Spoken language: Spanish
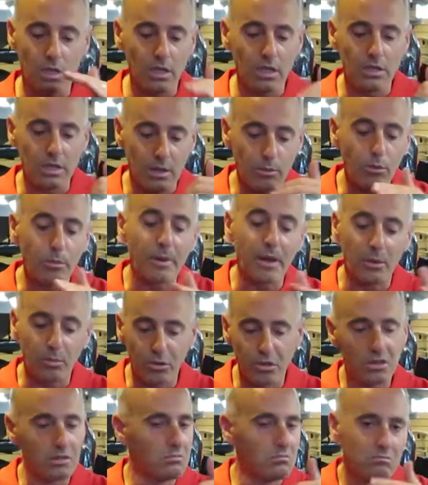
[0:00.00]
eh, digamos, para
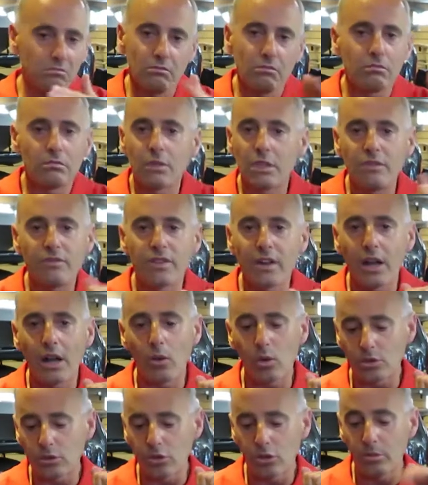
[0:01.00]
poder inflar
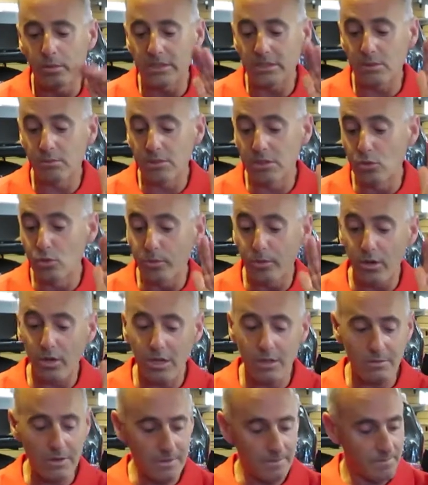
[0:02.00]
las cuatro gomas sin ningún
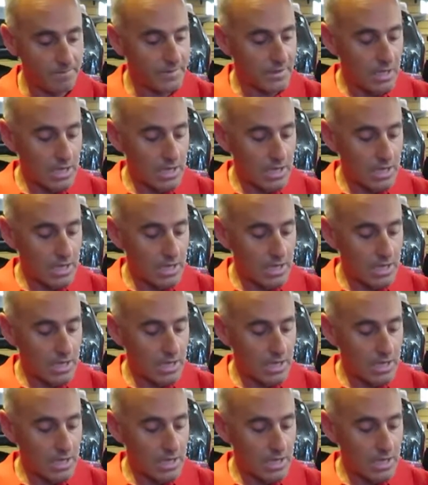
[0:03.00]
problema.